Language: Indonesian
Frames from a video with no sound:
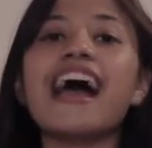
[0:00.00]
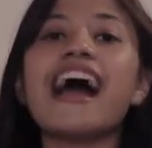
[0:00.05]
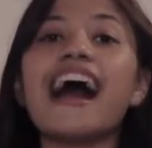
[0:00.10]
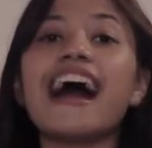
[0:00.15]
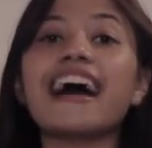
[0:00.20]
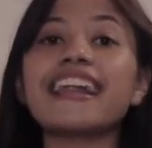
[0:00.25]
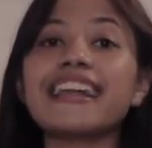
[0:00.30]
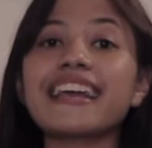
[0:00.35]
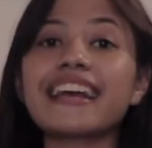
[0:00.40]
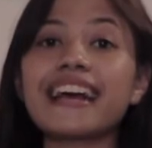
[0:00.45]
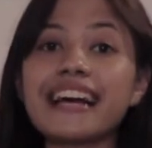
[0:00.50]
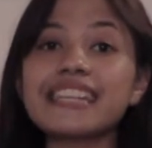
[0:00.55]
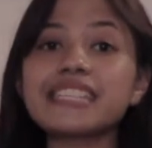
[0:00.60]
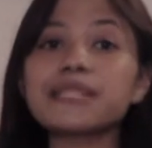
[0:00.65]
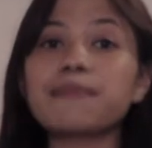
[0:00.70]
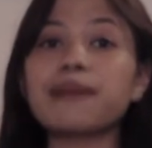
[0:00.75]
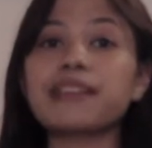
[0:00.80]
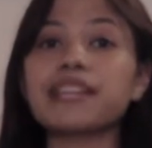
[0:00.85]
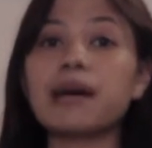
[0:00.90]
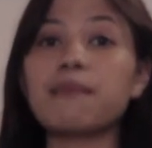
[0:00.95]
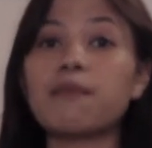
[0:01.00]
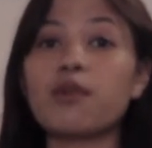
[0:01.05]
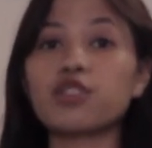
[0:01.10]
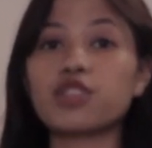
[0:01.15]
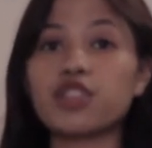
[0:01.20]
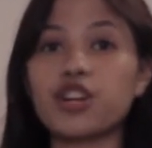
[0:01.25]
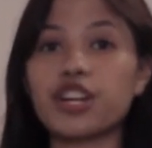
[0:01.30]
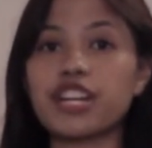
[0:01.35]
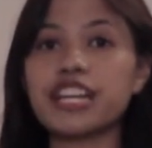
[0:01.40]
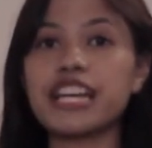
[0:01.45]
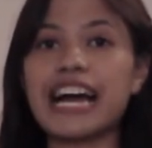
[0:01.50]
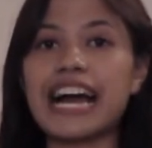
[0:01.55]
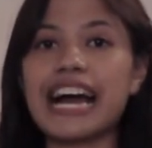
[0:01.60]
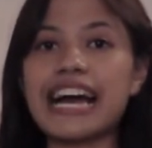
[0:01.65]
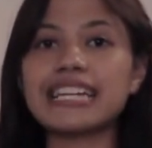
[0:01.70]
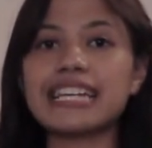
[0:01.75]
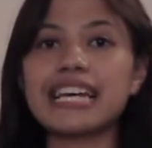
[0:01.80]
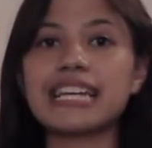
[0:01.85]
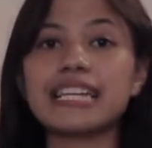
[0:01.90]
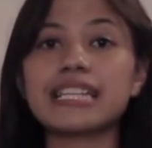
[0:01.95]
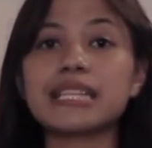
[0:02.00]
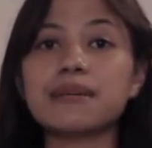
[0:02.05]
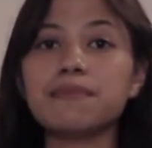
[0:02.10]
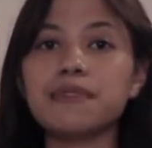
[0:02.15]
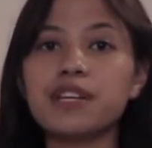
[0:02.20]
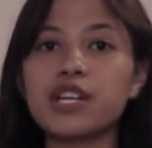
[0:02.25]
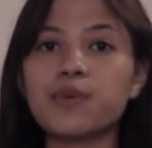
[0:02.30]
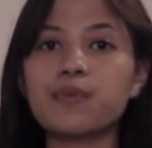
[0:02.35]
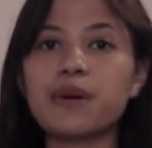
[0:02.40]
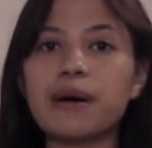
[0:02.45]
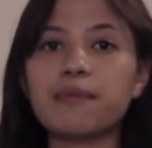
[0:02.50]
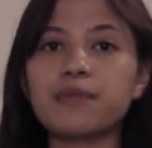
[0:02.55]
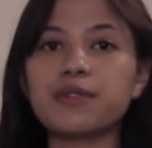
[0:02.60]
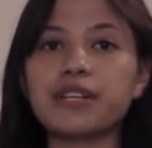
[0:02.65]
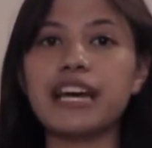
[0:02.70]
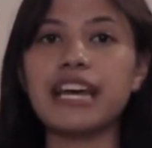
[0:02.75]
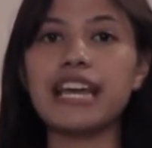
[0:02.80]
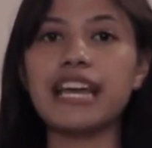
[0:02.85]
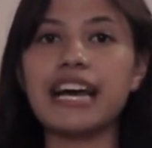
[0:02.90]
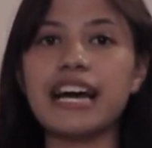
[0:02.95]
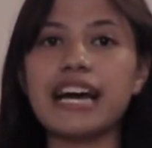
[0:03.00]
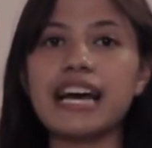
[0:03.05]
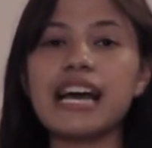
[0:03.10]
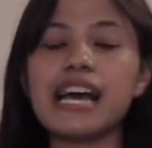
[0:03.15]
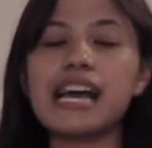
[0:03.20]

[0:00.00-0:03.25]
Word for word: Aneka sepeda motor yang ada di tembi rumah budaya